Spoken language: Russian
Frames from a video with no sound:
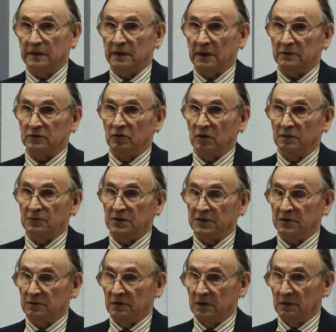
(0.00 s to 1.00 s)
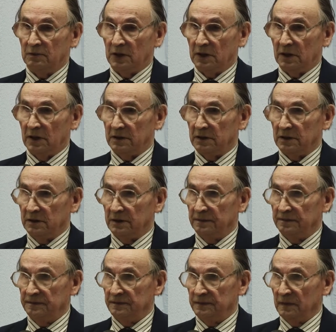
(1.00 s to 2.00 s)
городской общественной палаты –
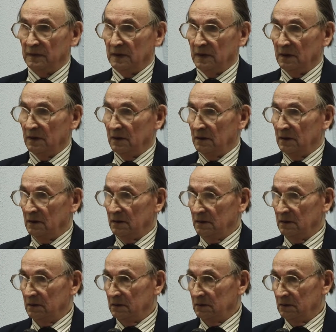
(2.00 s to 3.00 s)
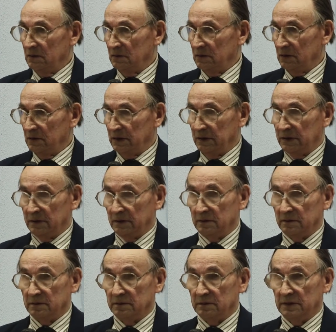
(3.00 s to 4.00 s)
вот.
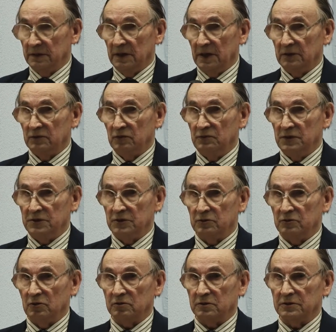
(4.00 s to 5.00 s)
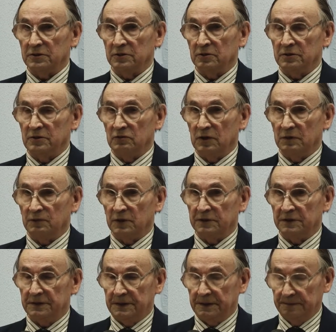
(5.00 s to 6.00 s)
Я эту миссию должен сегодня
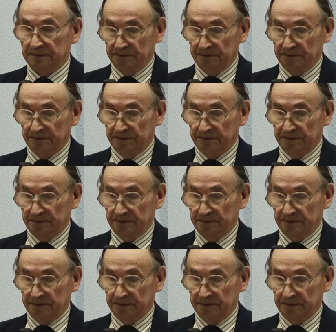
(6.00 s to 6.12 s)
выполнить.